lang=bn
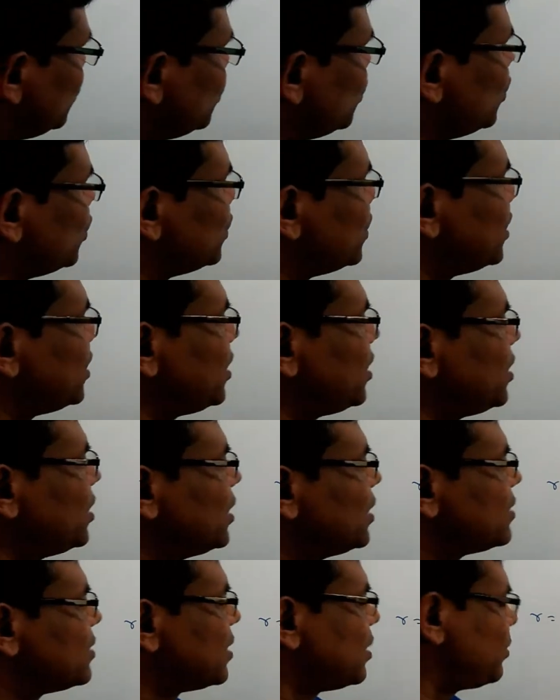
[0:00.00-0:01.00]
থ্রি
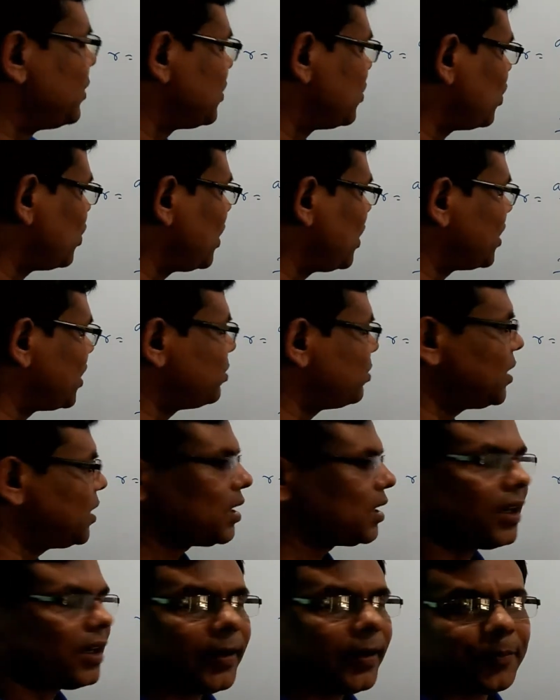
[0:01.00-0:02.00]
সেভেন চলে আসবে
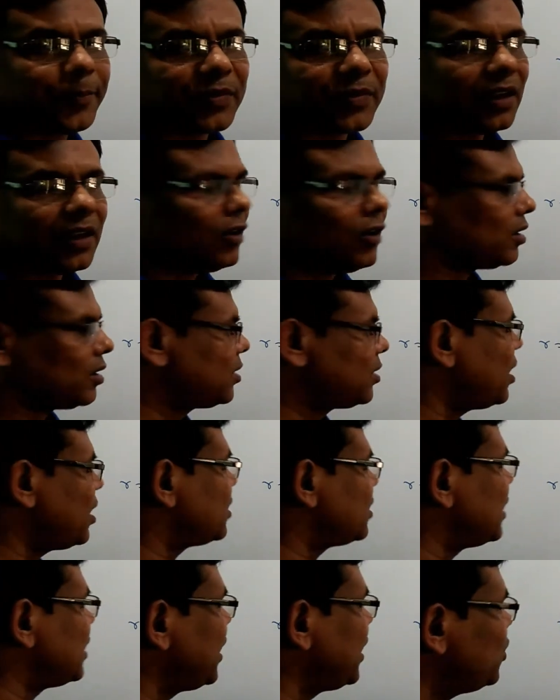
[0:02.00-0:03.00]
এখানে অর্থাৎ
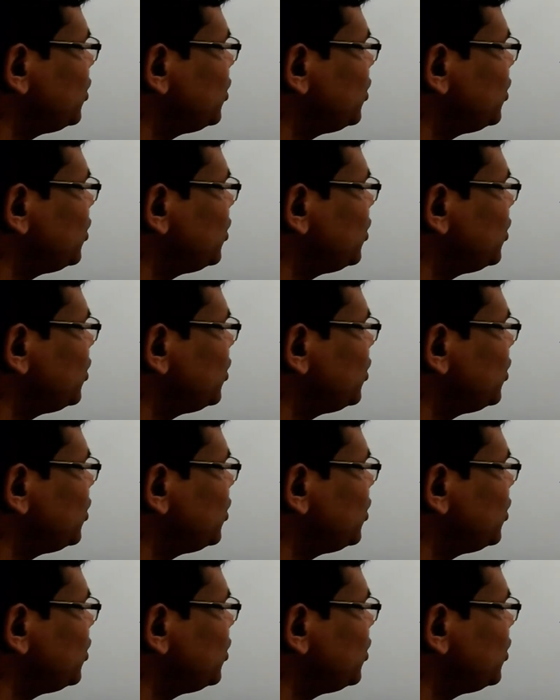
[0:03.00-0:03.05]
এই দুটো